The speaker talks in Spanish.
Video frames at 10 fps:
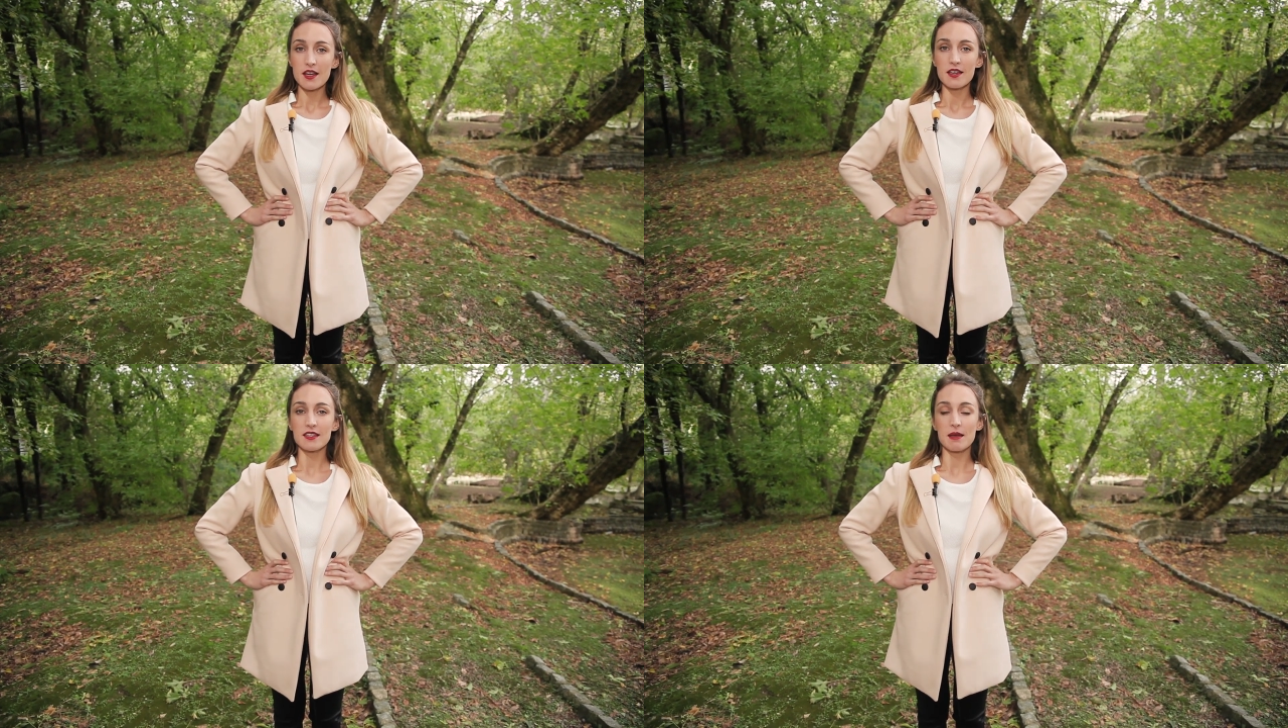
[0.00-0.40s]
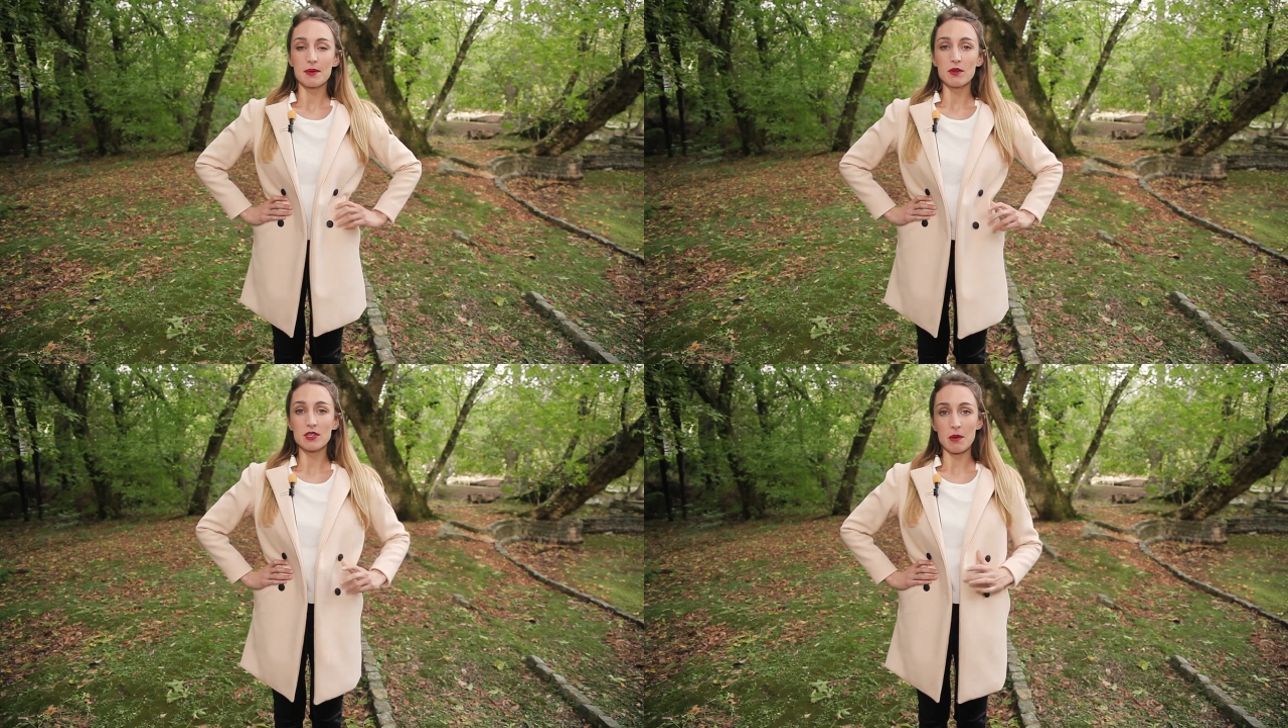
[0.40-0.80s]
Y
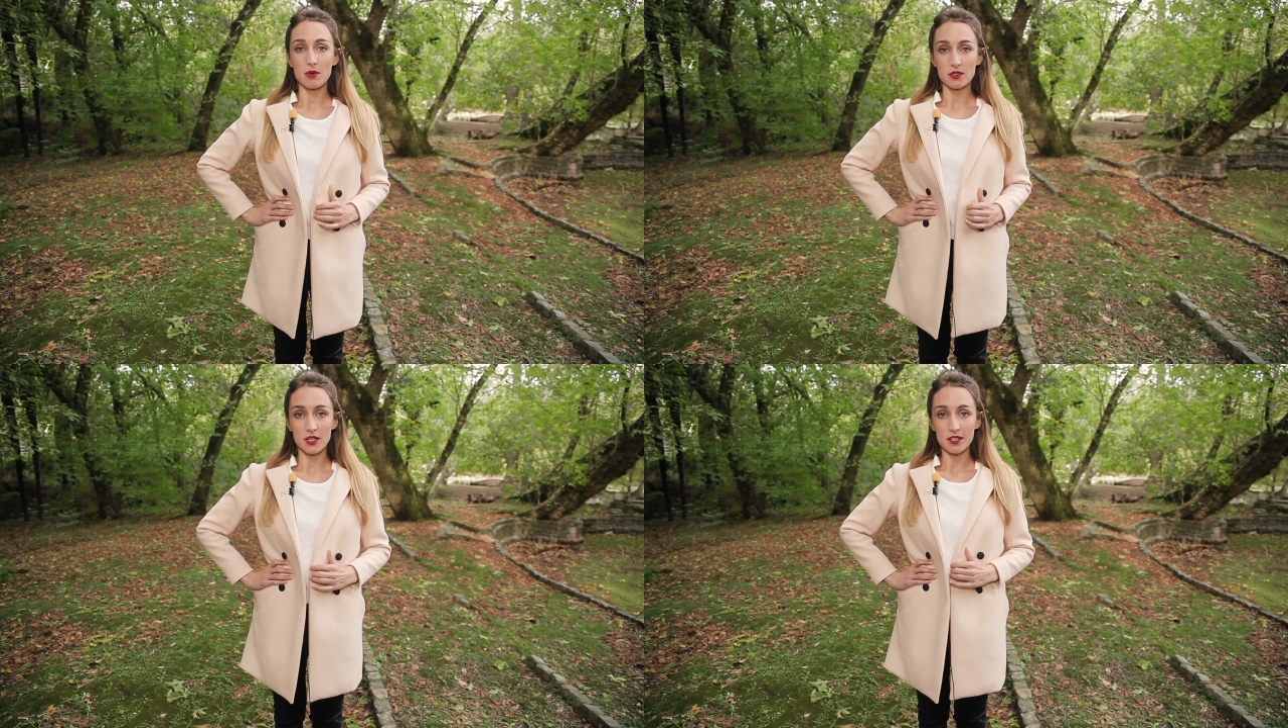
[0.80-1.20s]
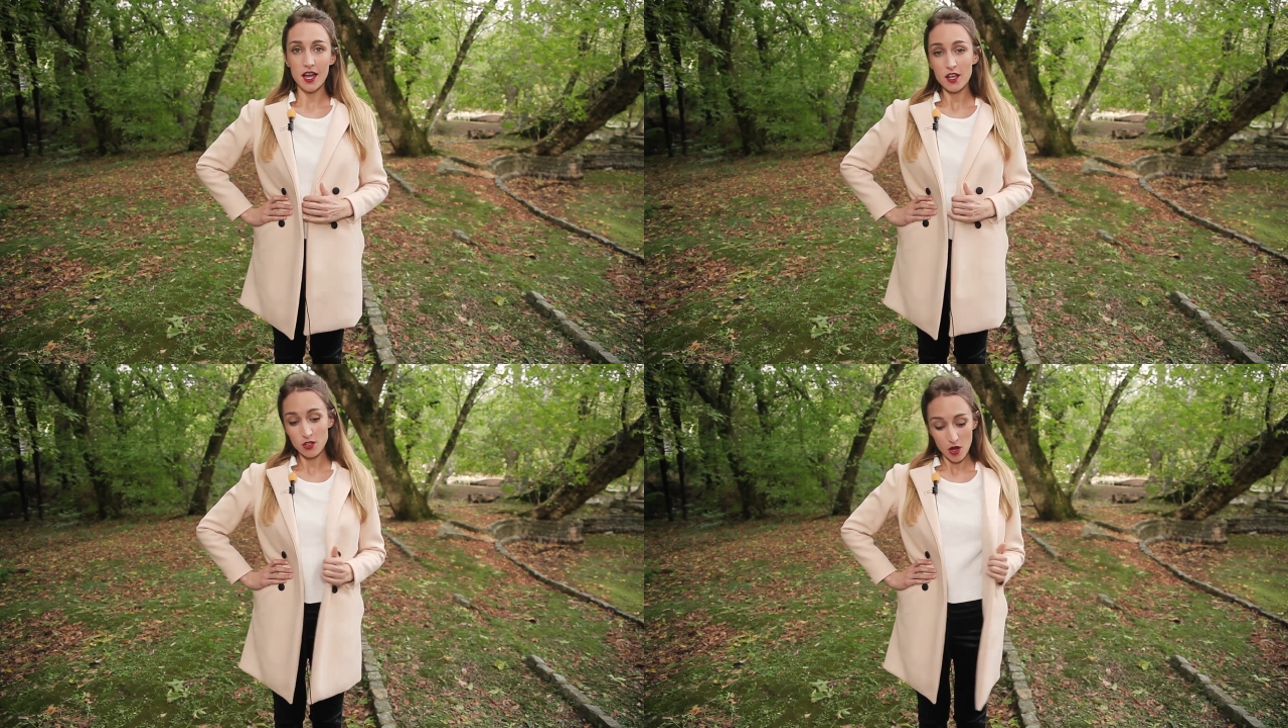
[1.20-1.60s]
también usamos, en este
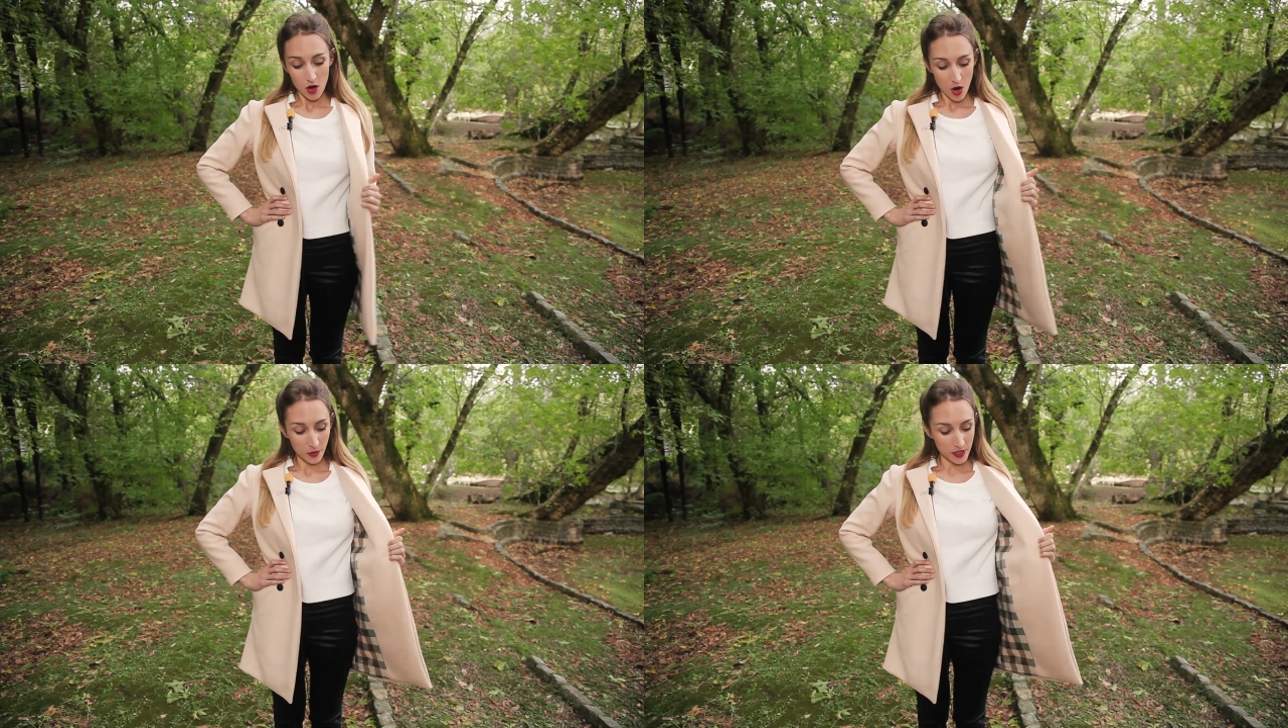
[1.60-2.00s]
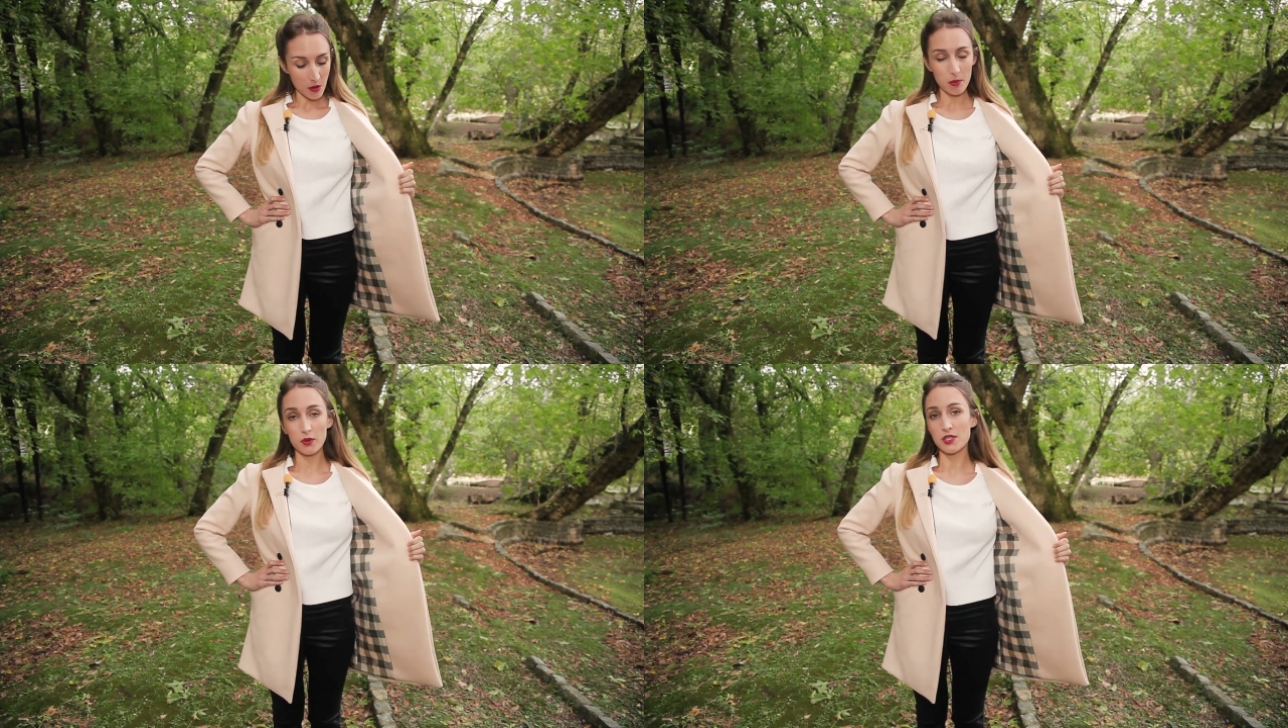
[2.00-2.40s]
caso,
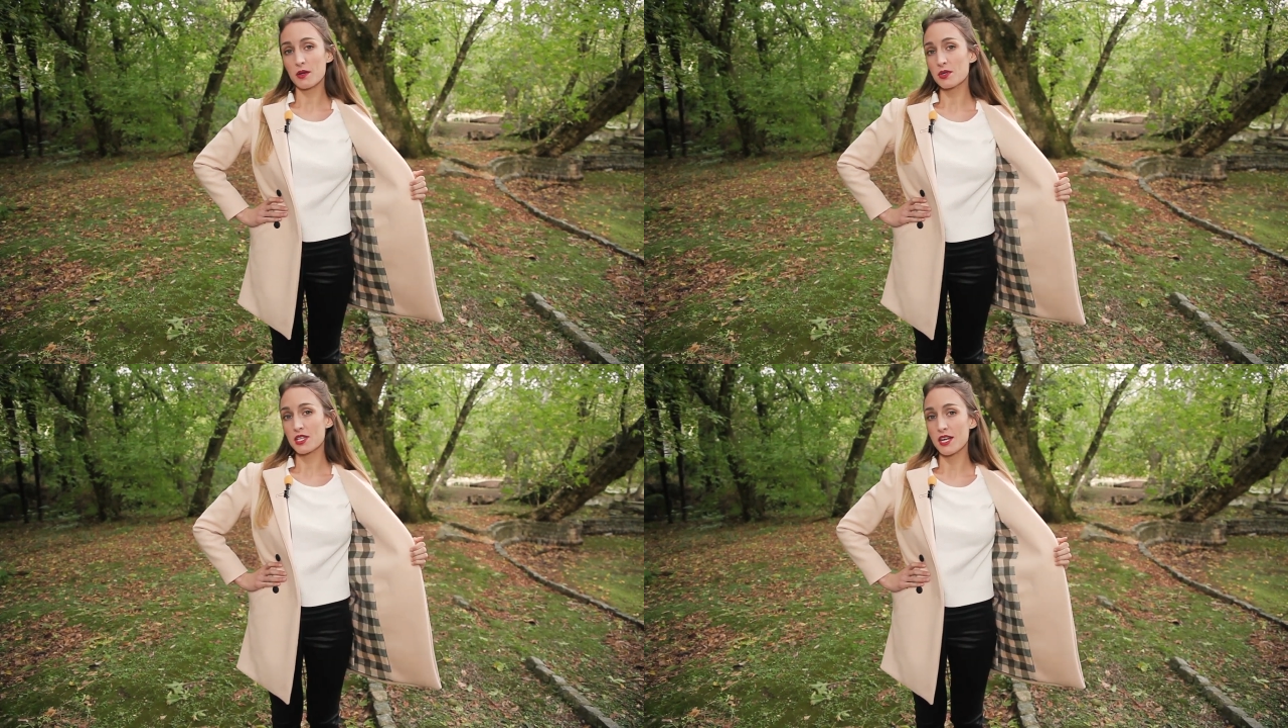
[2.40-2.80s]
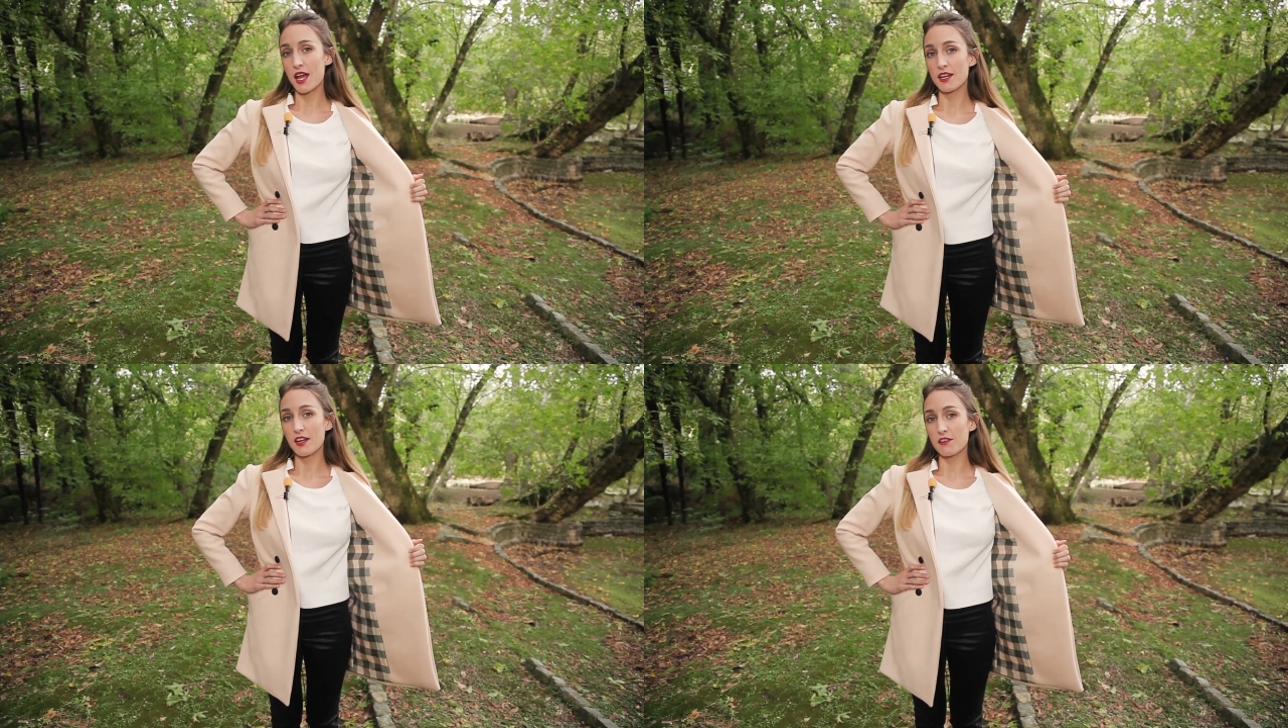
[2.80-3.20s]
optamos por usar
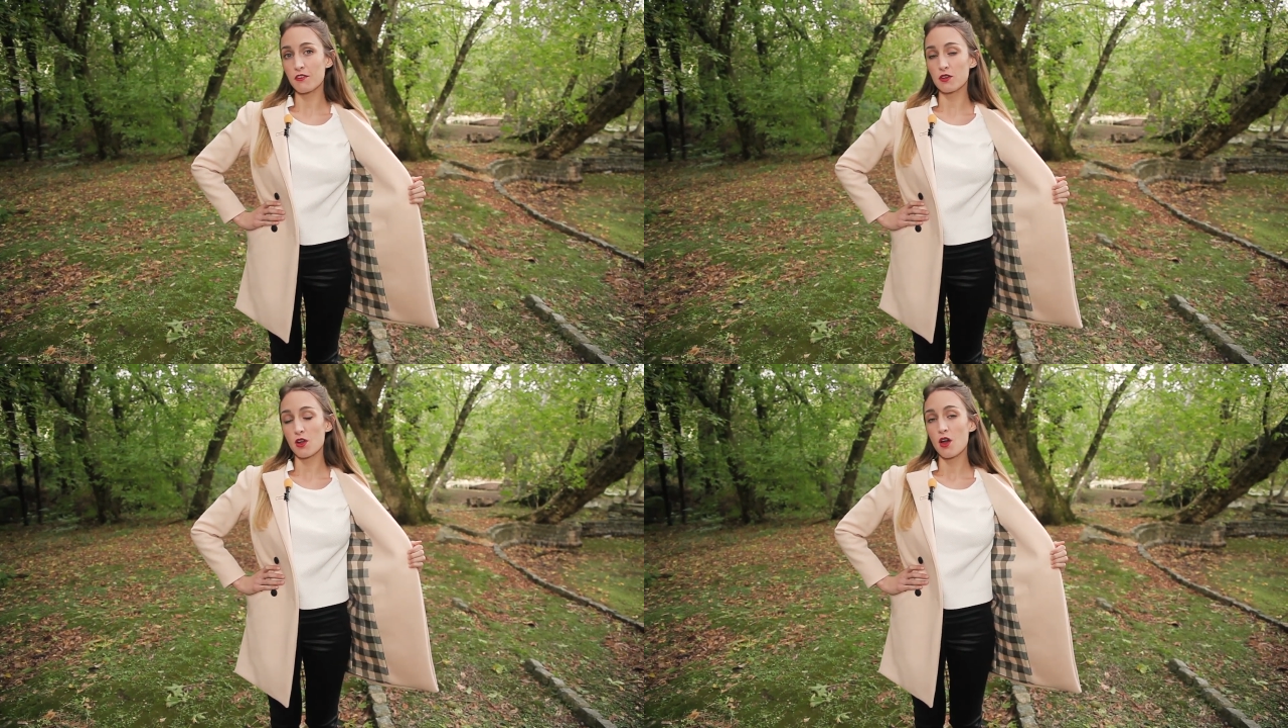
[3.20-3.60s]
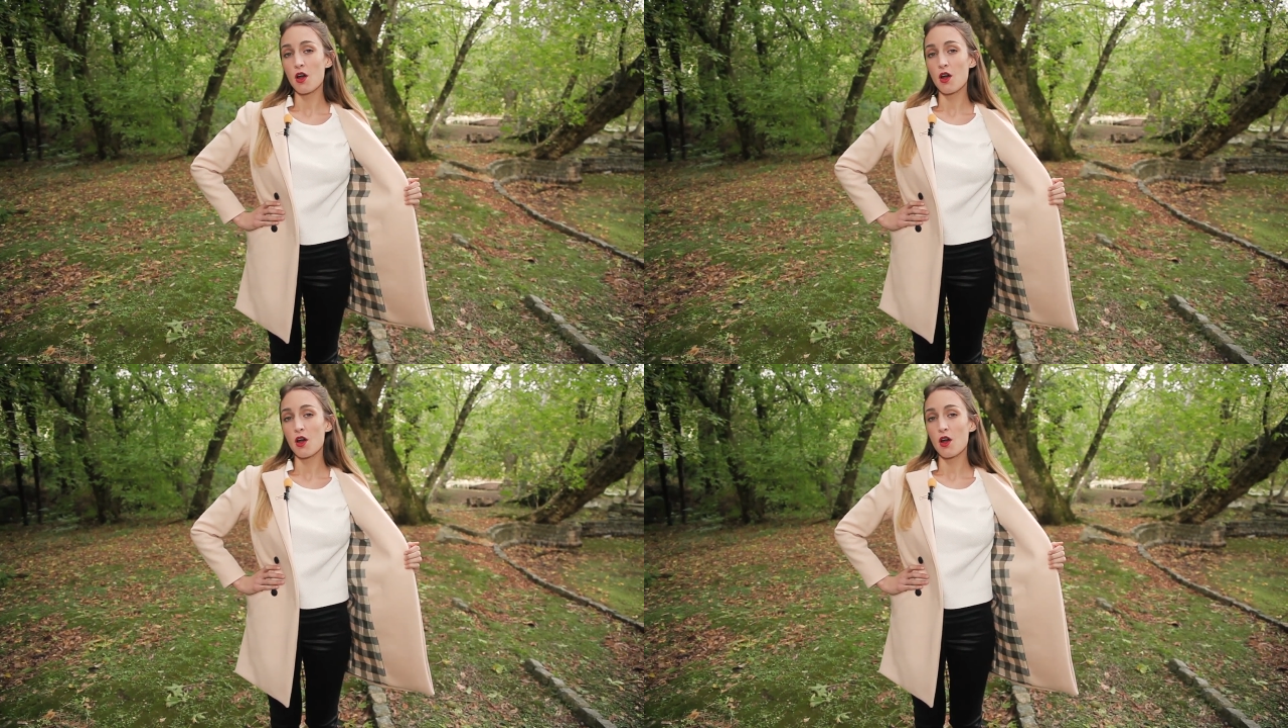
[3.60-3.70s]
villela en el forro,